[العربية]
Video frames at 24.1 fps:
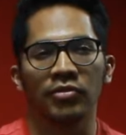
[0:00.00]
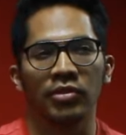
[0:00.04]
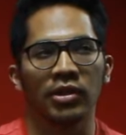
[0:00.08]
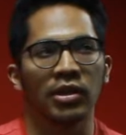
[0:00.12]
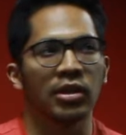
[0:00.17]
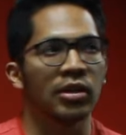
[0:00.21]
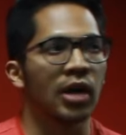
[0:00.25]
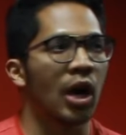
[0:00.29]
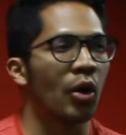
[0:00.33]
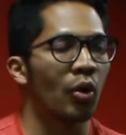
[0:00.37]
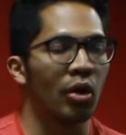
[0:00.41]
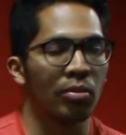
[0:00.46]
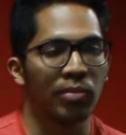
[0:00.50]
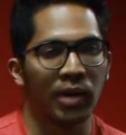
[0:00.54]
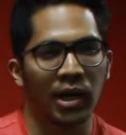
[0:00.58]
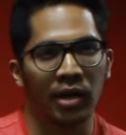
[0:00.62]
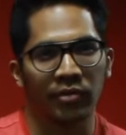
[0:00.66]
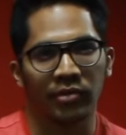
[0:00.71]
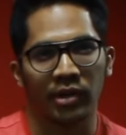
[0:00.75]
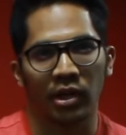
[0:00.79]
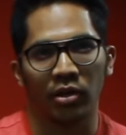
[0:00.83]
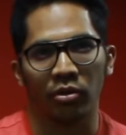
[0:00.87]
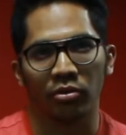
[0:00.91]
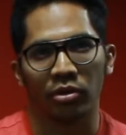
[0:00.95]
فيه اول ما
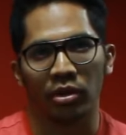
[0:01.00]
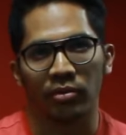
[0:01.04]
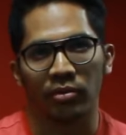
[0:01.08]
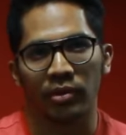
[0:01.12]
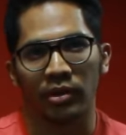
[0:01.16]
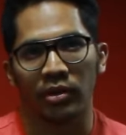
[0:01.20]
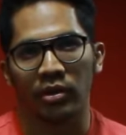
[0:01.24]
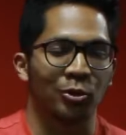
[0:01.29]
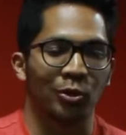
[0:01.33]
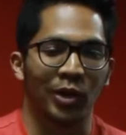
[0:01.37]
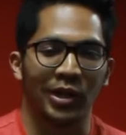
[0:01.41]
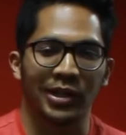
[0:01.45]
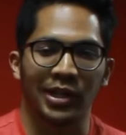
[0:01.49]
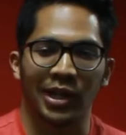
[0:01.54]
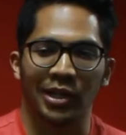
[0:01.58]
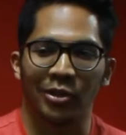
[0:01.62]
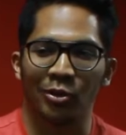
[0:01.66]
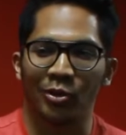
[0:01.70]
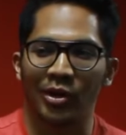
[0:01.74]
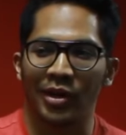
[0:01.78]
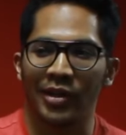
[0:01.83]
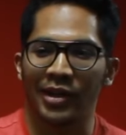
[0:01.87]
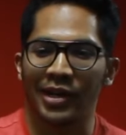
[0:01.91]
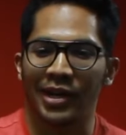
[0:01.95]
عرفت عنه طبعا واعتقد
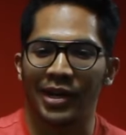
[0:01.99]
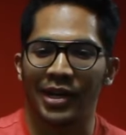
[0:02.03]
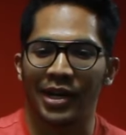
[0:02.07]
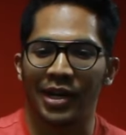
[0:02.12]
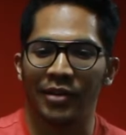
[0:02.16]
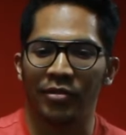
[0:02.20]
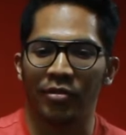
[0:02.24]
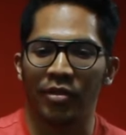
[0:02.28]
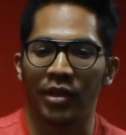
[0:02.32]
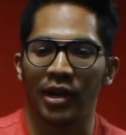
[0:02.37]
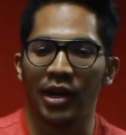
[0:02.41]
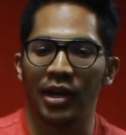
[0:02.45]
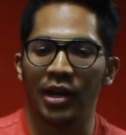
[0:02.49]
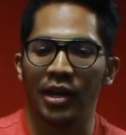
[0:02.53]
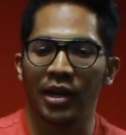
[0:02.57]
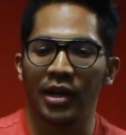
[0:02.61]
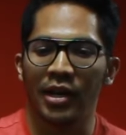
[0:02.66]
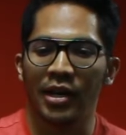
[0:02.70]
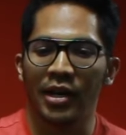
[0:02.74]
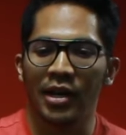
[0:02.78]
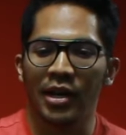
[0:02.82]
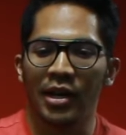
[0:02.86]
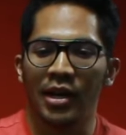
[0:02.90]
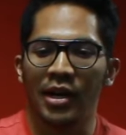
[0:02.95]
انه هذا كان افضل
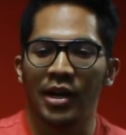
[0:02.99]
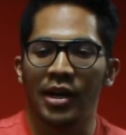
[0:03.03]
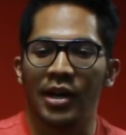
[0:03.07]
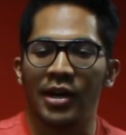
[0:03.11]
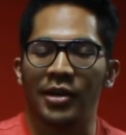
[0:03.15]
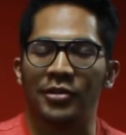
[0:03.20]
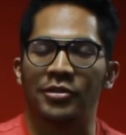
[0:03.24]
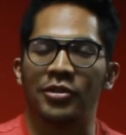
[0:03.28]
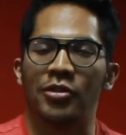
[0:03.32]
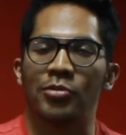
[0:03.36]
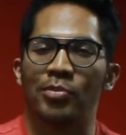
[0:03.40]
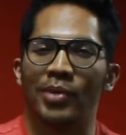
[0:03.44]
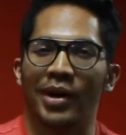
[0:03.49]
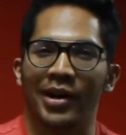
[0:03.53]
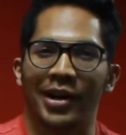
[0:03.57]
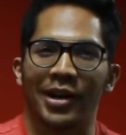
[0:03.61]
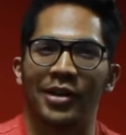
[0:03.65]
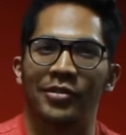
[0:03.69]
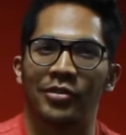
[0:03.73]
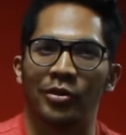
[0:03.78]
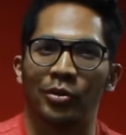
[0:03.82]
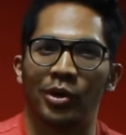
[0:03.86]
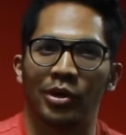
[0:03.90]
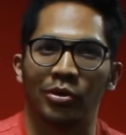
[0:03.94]
استثمار انا
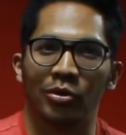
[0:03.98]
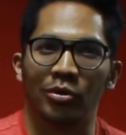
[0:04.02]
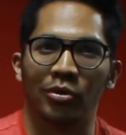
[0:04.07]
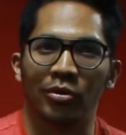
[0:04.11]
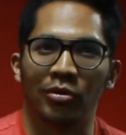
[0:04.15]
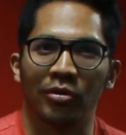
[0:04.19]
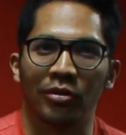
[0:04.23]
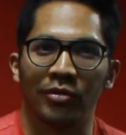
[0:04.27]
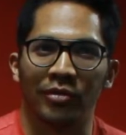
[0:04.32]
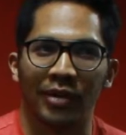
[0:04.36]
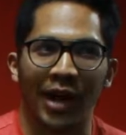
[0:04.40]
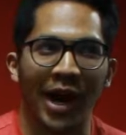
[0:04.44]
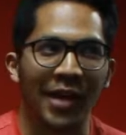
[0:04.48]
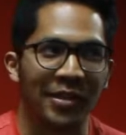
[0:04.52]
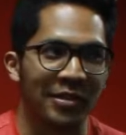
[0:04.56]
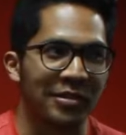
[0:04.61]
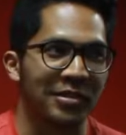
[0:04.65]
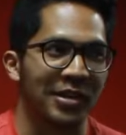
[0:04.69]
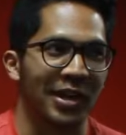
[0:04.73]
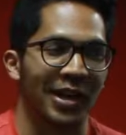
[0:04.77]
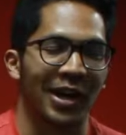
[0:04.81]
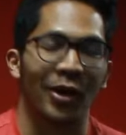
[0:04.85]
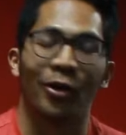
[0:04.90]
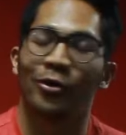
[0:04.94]
سويته هذه
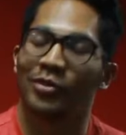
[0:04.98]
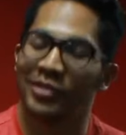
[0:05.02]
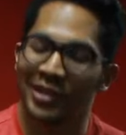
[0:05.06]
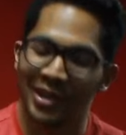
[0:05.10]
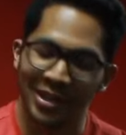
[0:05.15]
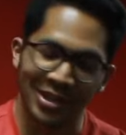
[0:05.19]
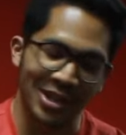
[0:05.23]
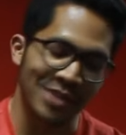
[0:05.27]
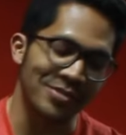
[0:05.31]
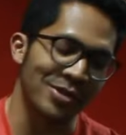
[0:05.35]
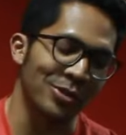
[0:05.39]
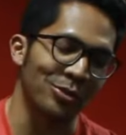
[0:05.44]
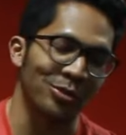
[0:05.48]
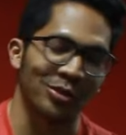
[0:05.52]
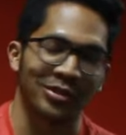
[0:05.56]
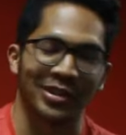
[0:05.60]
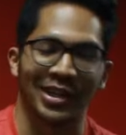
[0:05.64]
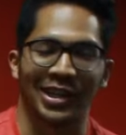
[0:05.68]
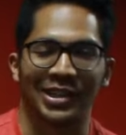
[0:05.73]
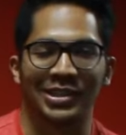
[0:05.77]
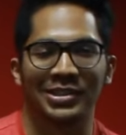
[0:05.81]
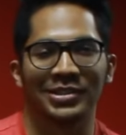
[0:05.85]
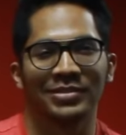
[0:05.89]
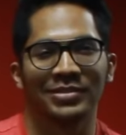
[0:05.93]
السنه او سنه 2016